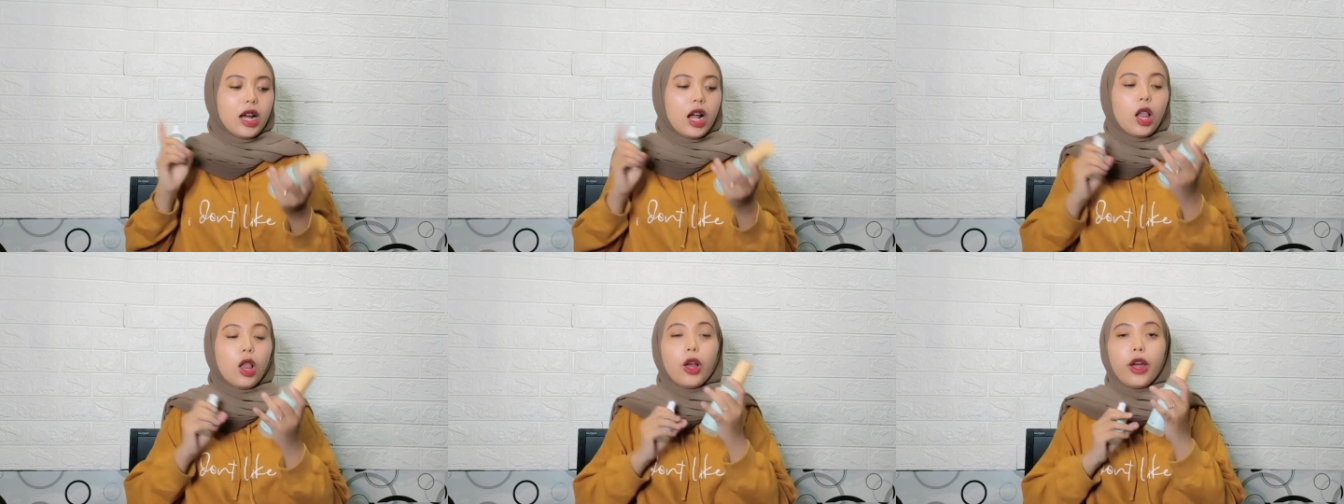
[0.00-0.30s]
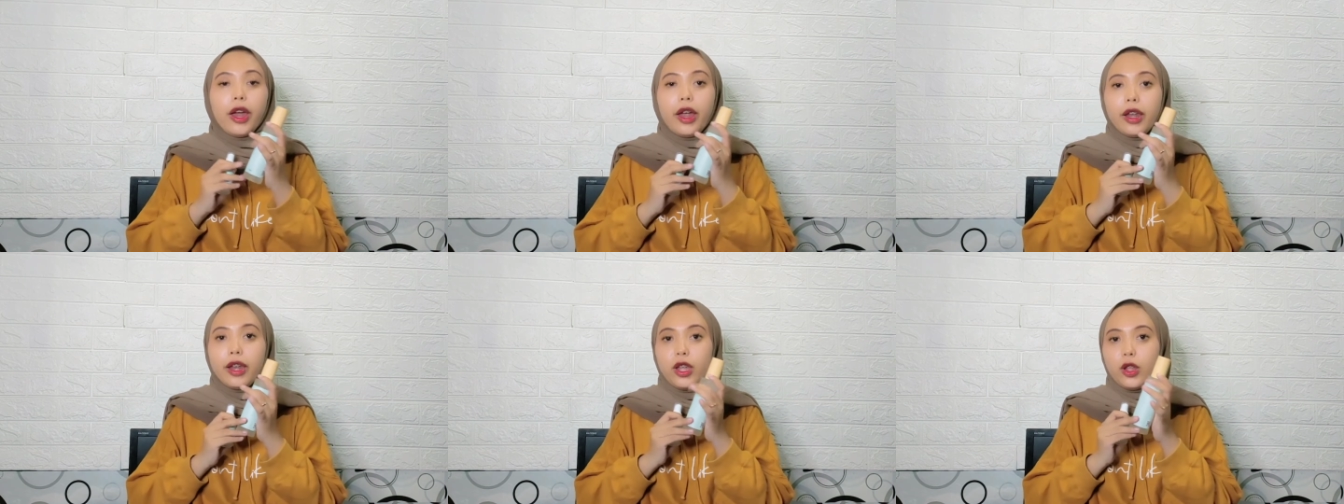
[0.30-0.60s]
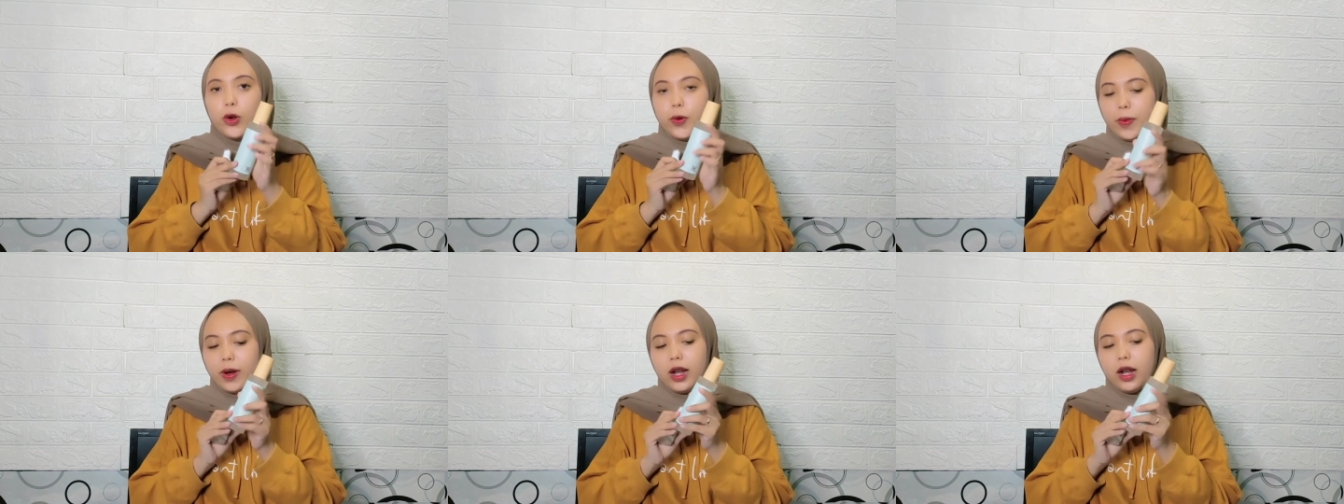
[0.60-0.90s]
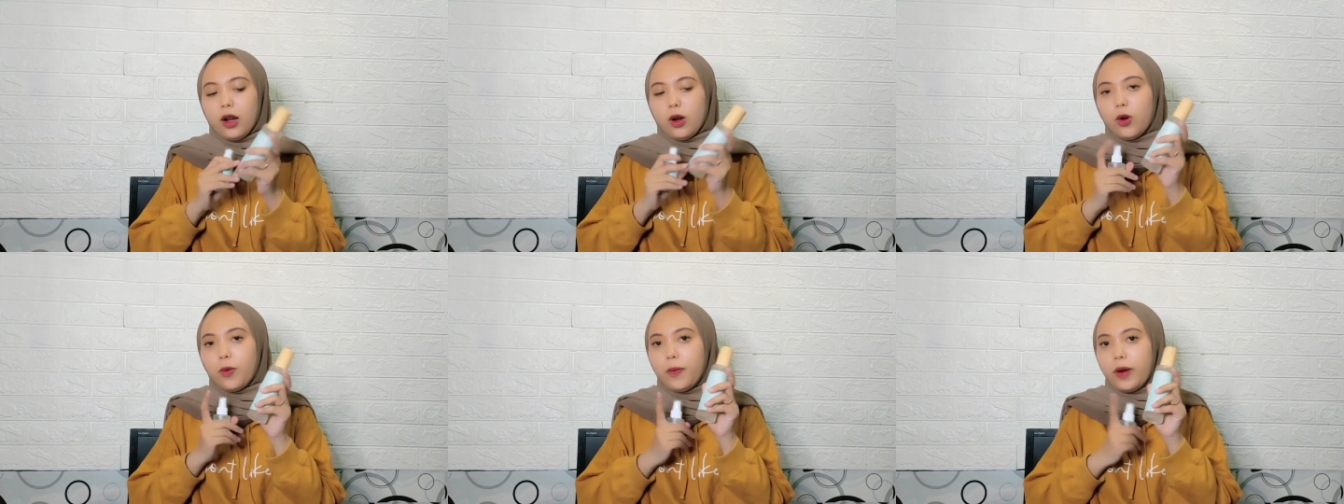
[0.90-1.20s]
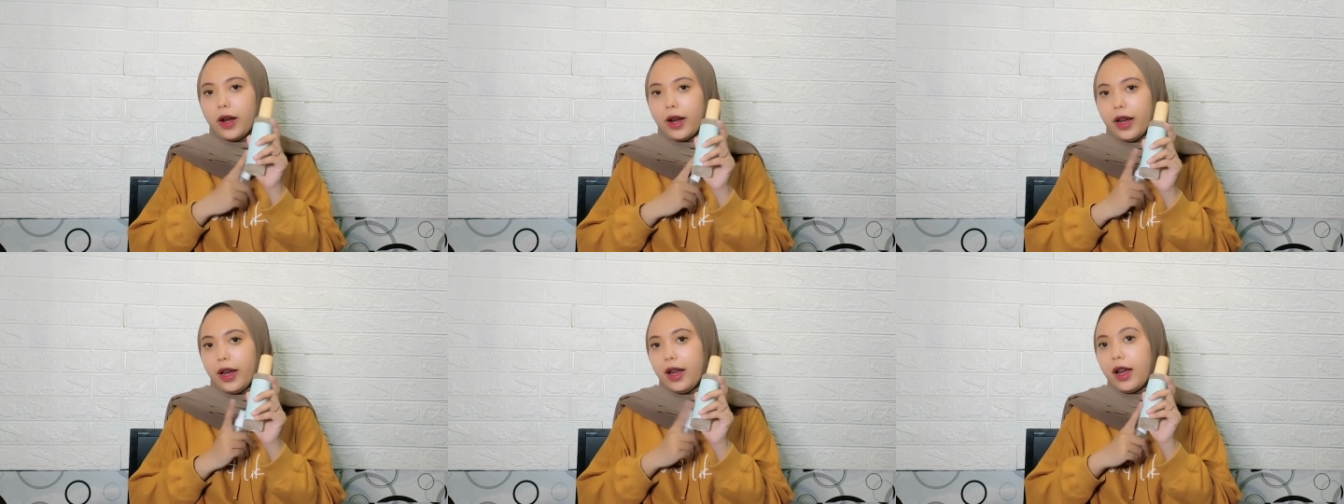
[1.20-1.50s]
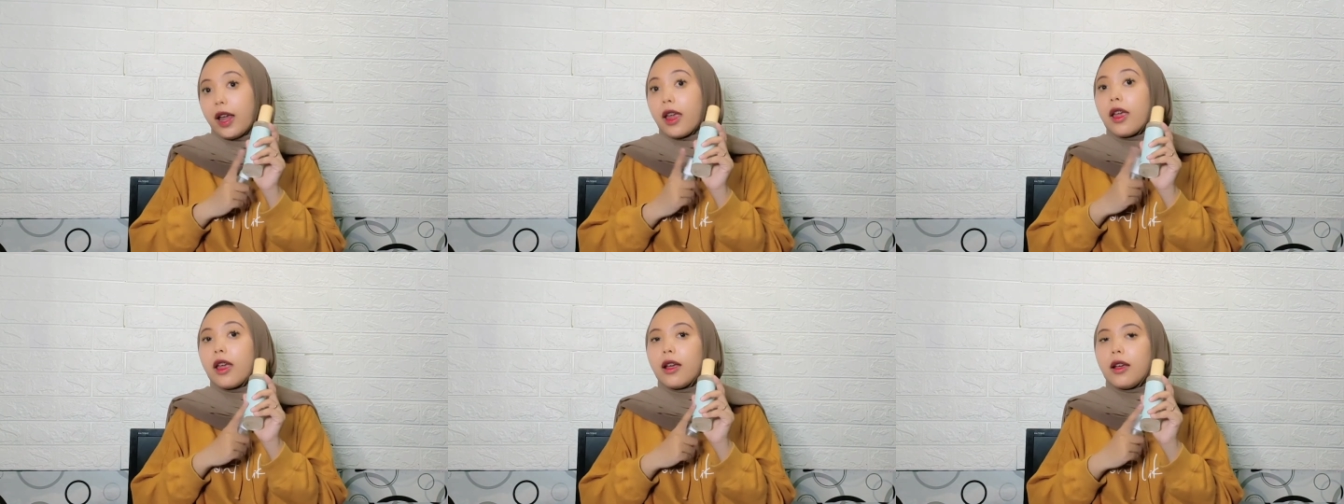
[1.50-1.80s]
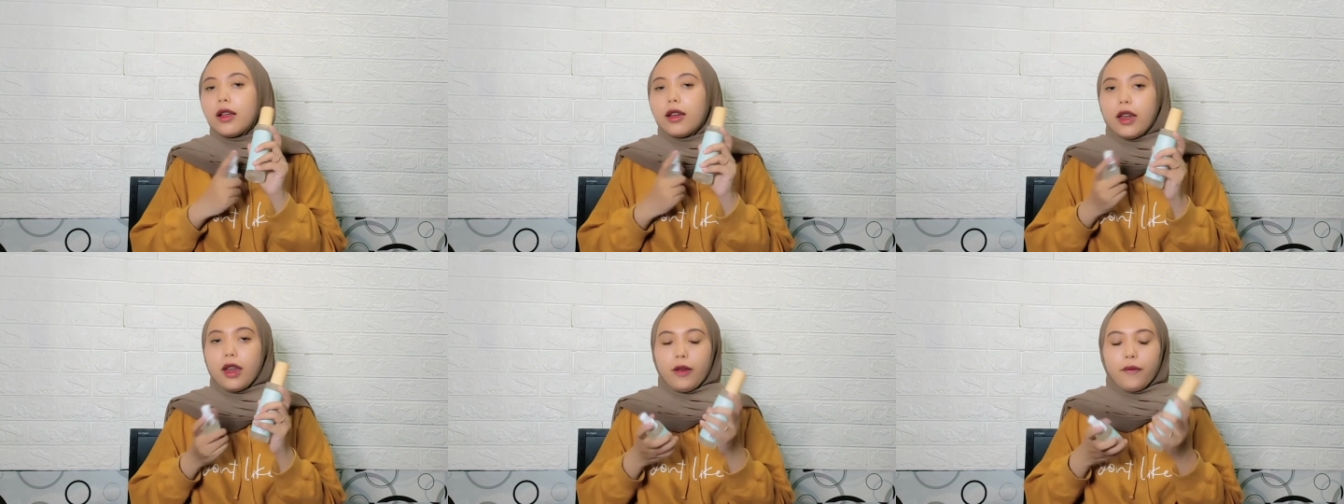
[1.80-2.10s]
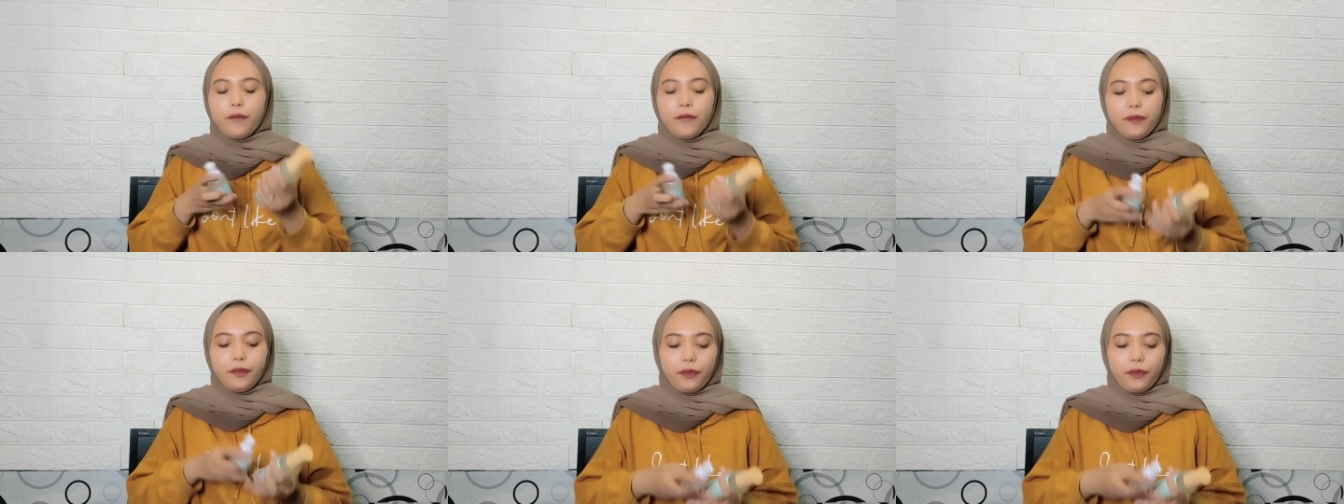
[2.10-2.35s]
kalau ya di rumah aku pakai yang gede